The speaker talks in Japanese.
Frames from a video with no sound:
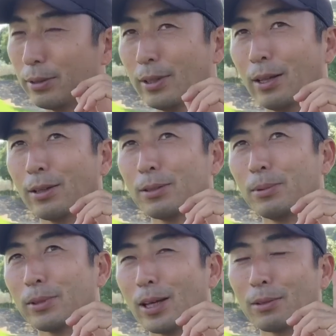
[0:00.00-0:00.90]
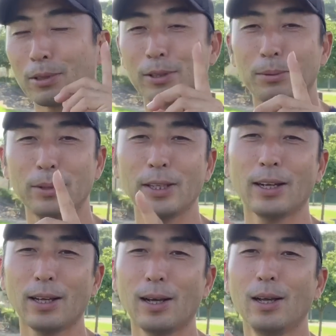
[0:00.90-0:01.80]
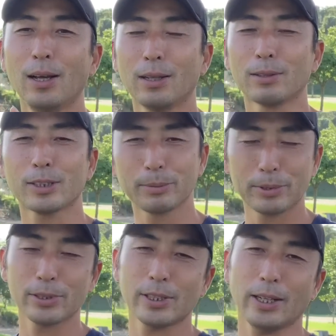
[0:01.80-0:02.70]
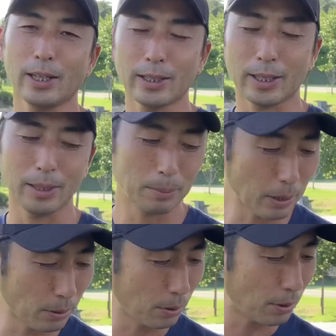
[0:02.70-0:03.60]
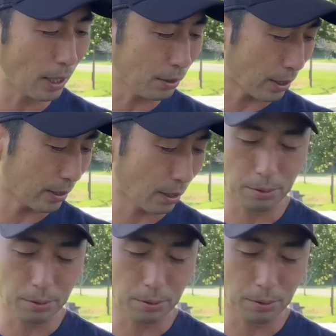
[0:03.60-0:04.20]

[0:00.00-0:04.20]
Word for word: 言ってたよな久保田とかって思いながら素振りをしていただきたい。フォアハンドでいいんで